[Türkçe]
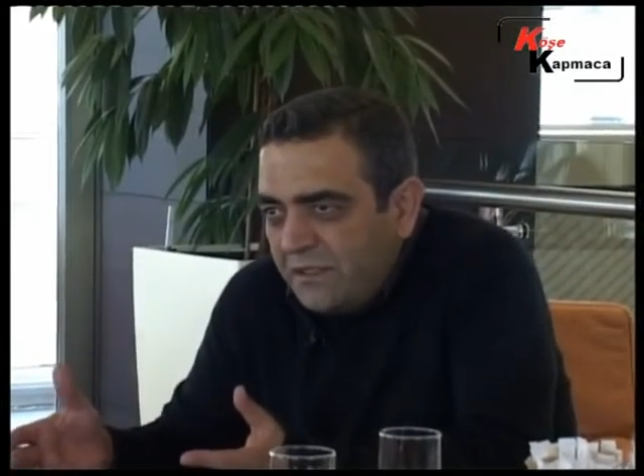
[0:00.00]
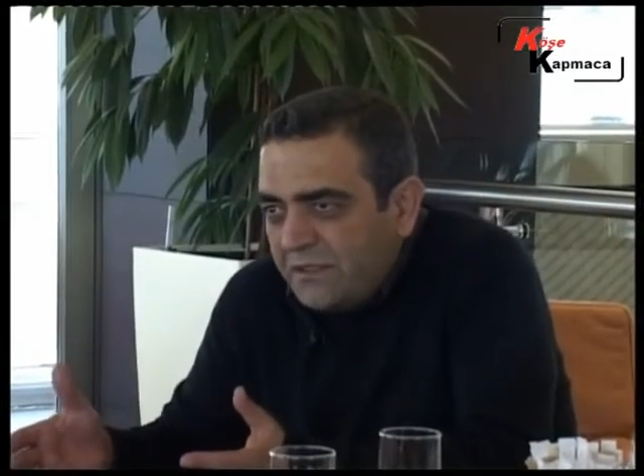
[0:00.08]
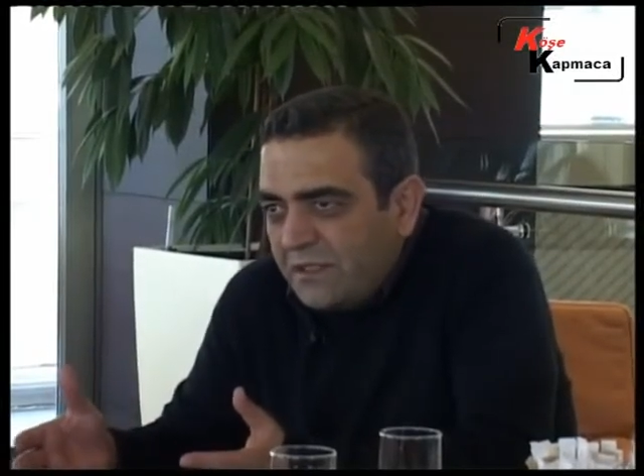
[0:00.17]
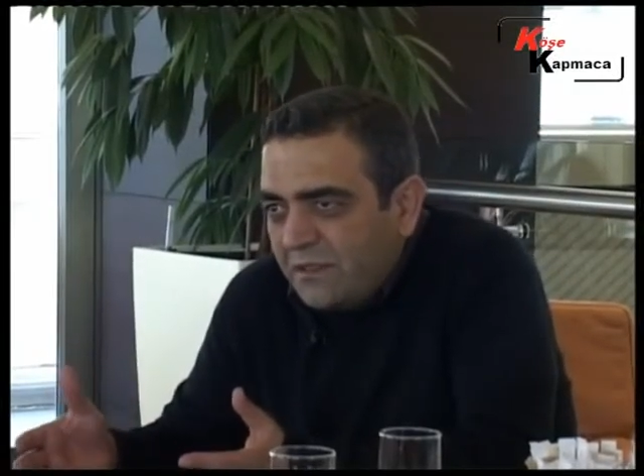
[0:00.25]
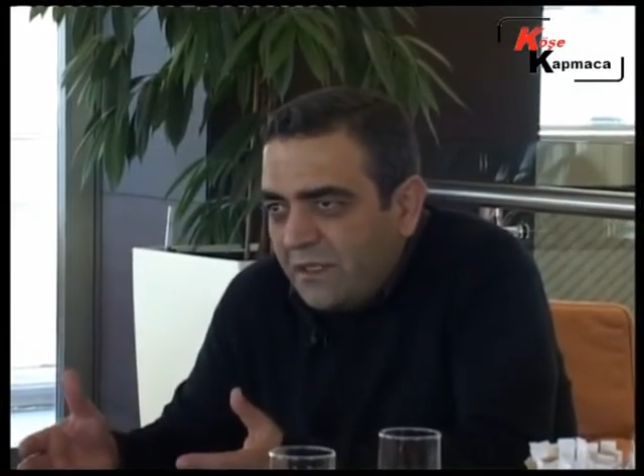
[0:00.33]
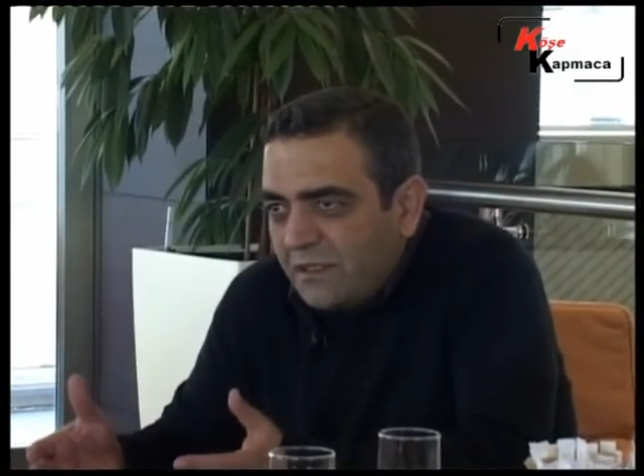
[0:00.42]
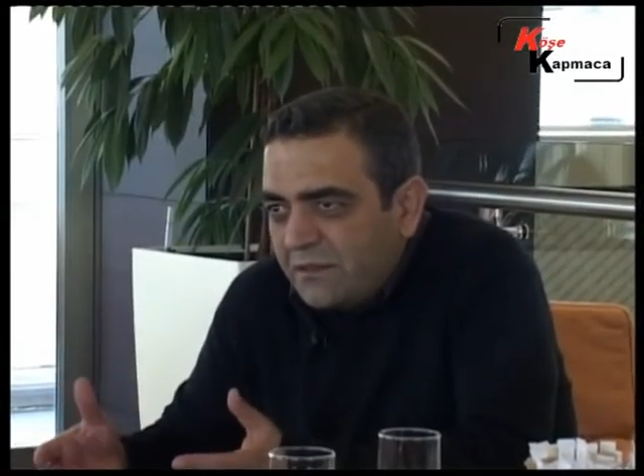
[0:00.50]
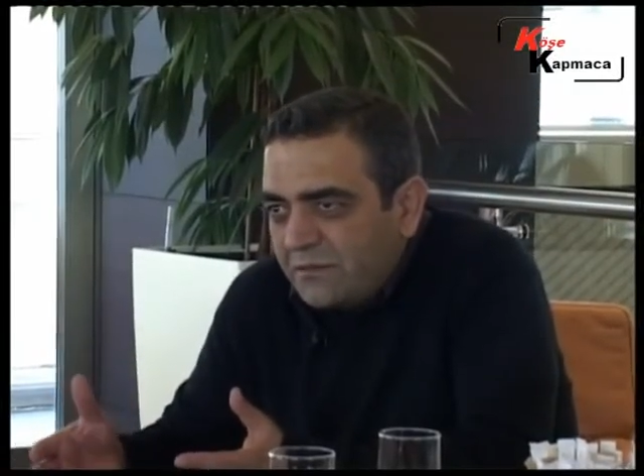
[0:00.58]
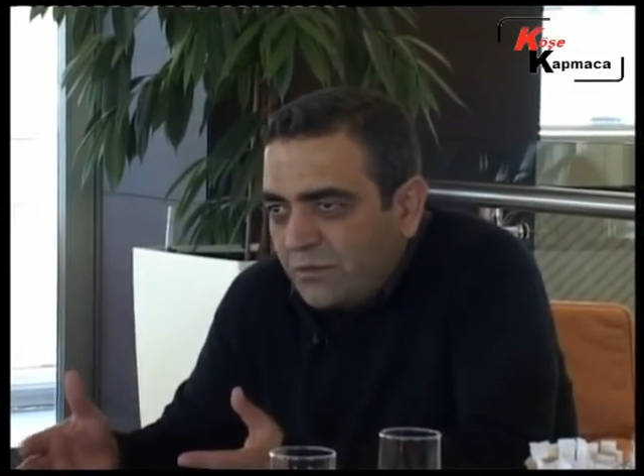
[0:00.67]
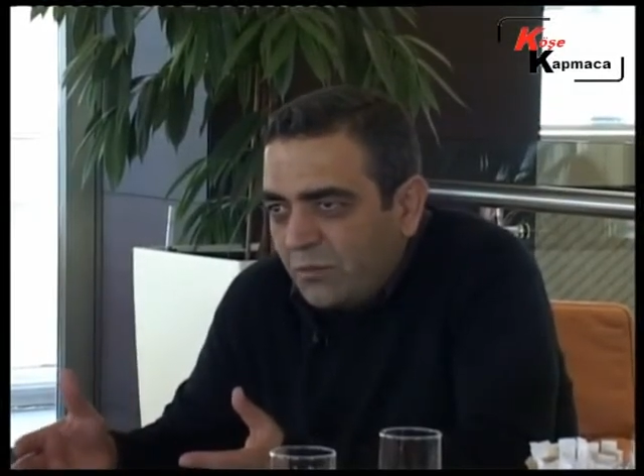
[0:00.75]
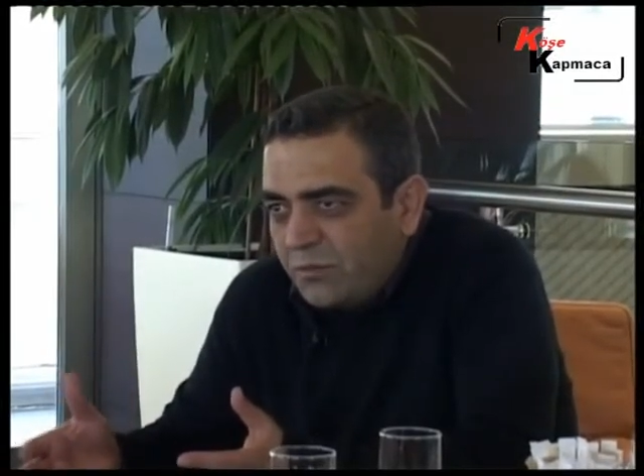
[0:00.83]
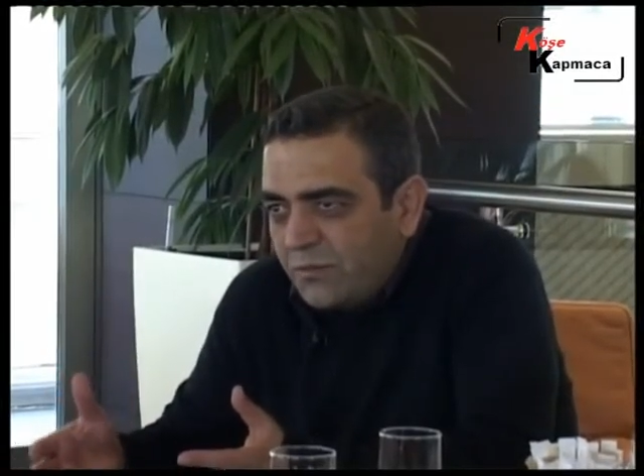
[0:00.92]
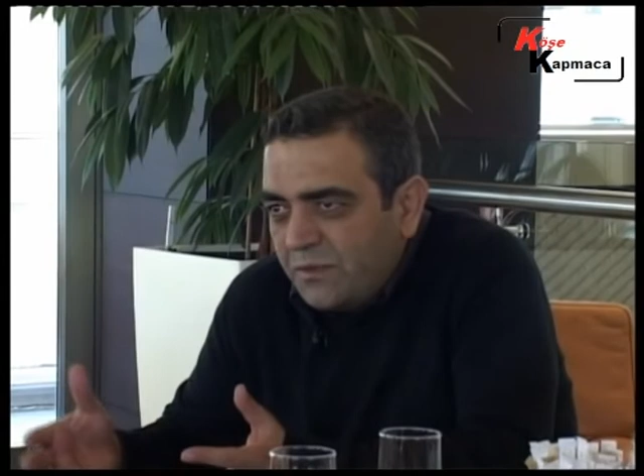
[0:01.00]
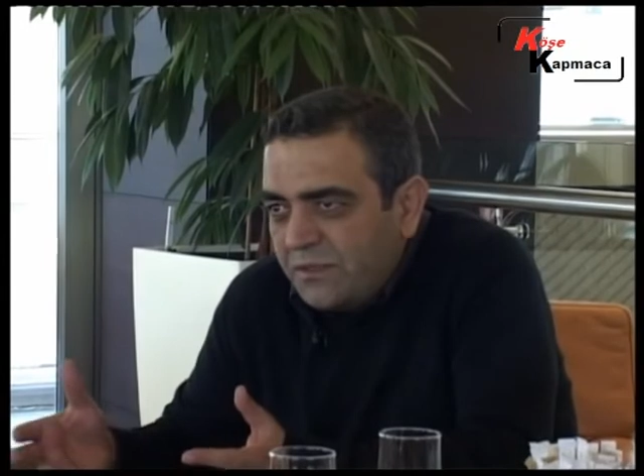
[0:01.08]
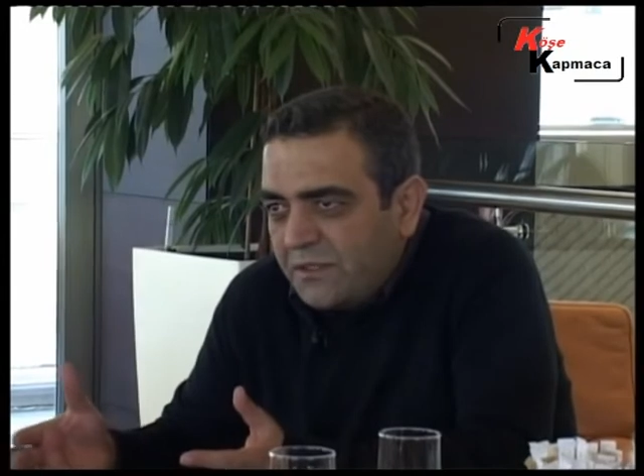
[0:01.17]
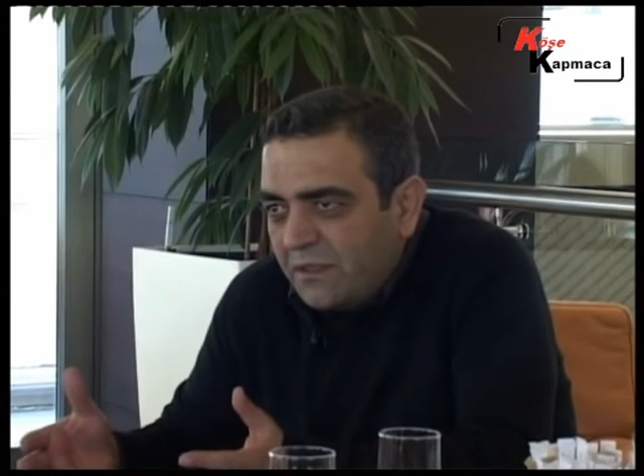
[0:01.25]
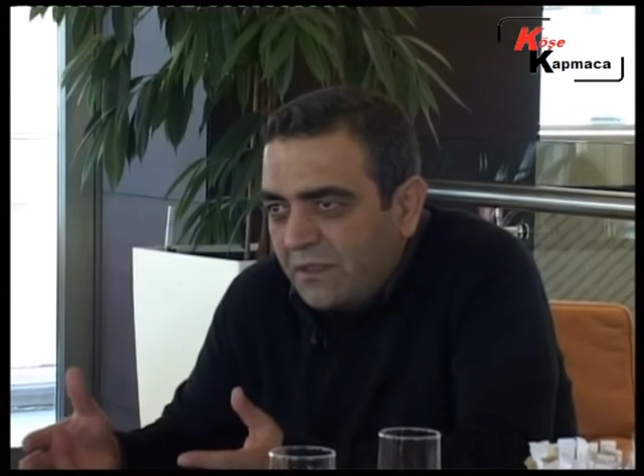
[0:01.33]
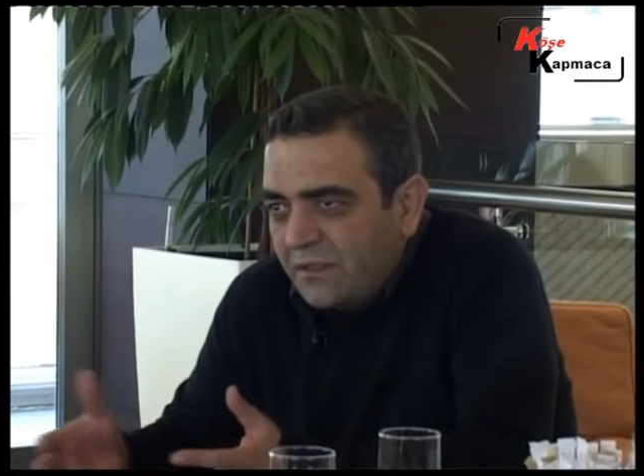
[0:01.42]
insanlar, toplumun
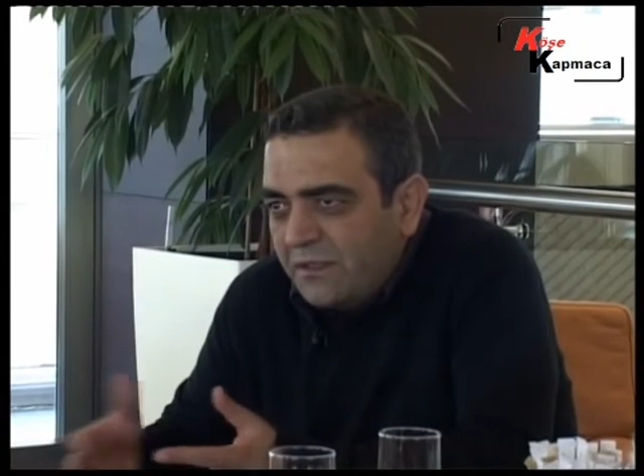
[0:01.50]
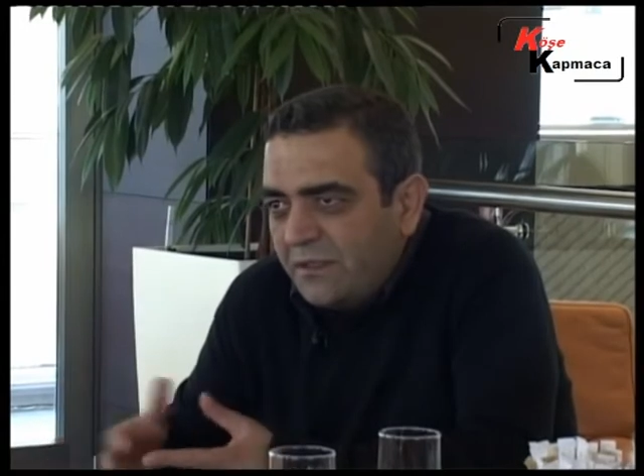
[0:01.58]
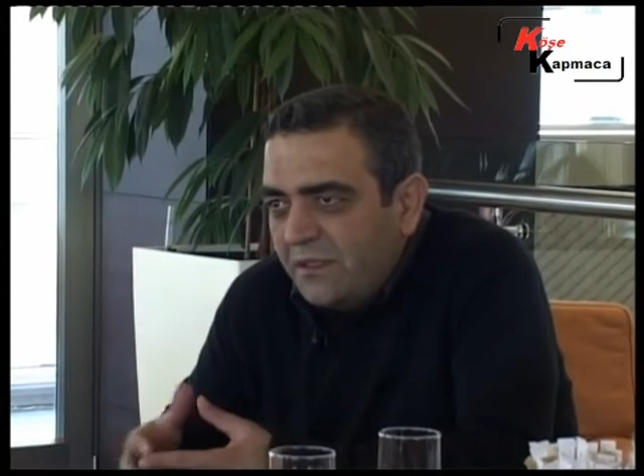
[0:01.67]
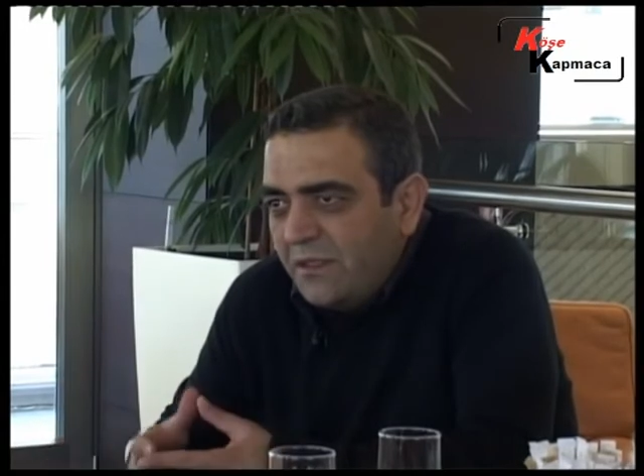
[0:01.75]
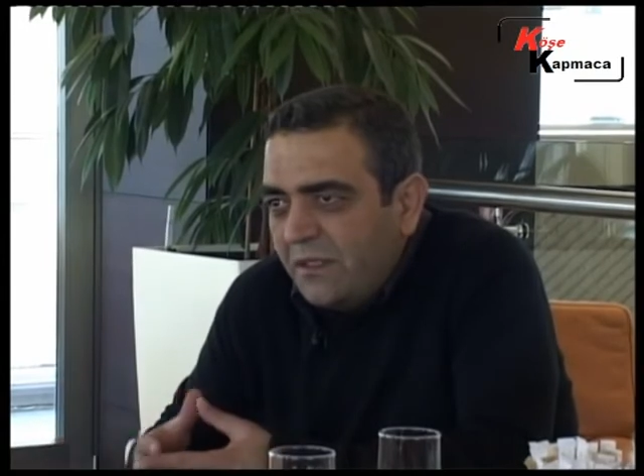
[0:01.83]
insanları.